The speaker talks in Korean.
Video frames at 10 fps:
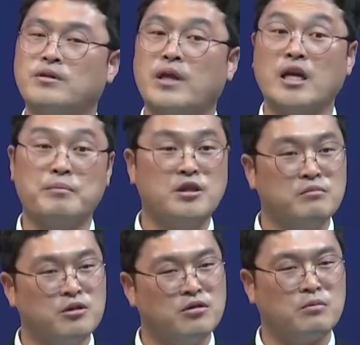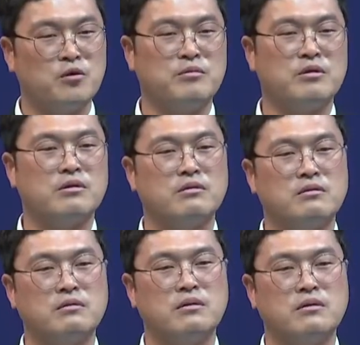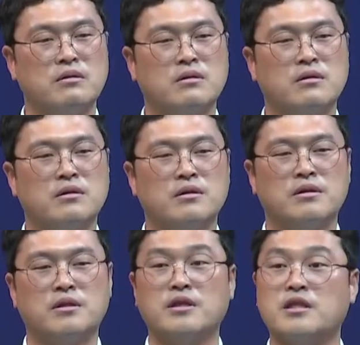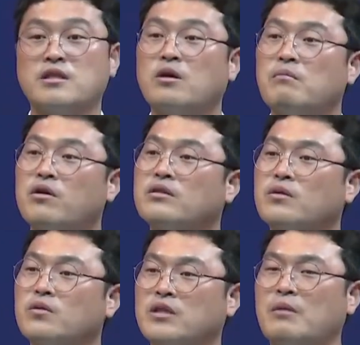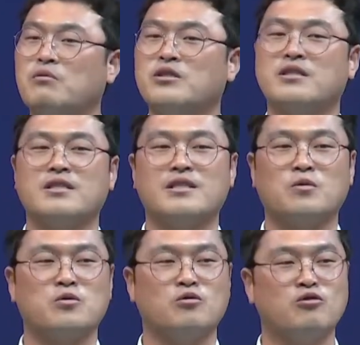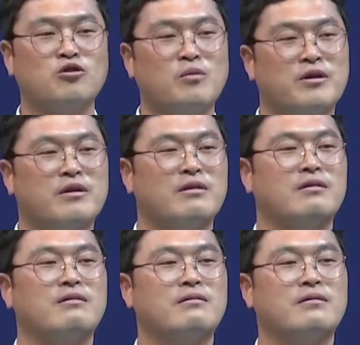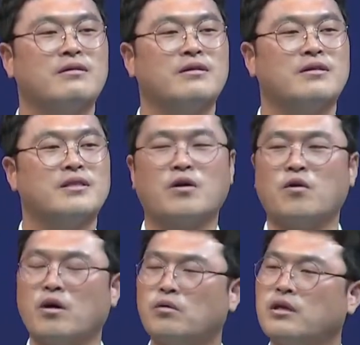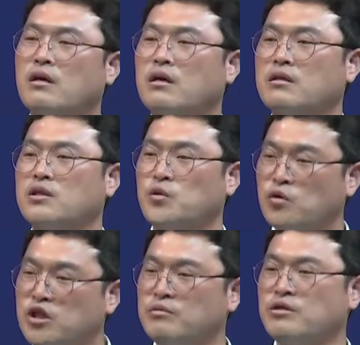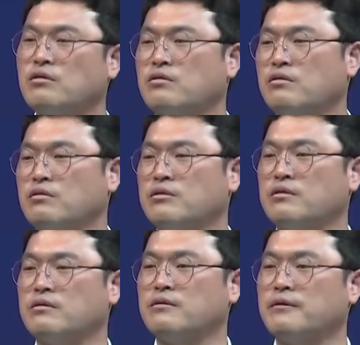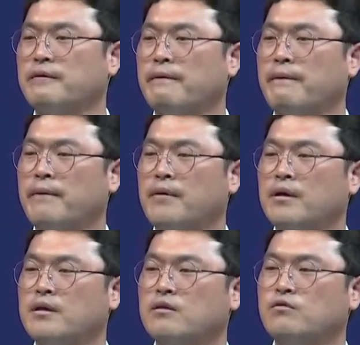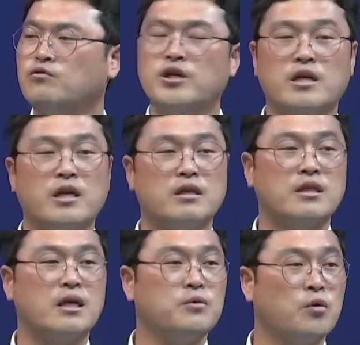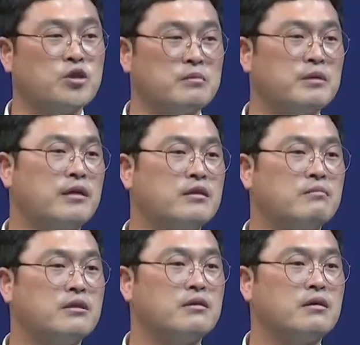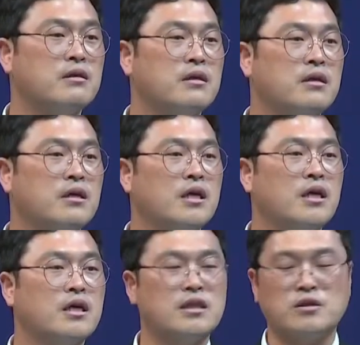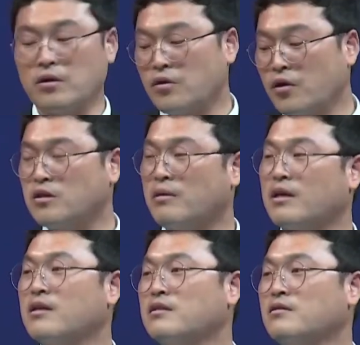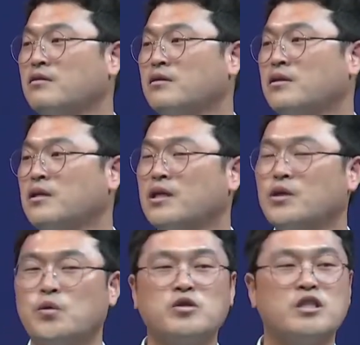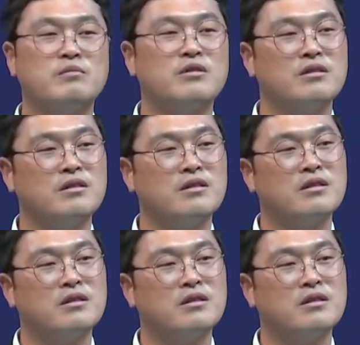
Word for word: 되게 믿음이 있어 보입니다. 근데 그 천만 원 내는 그 나머지 그 돈은 누구 겁니까? 내 거라고 생각하는 그 욕심이 있었던 겁니다. 우리 안에 참 욕심이 많습니다. 근데 성경에서 말하는 건 욕심은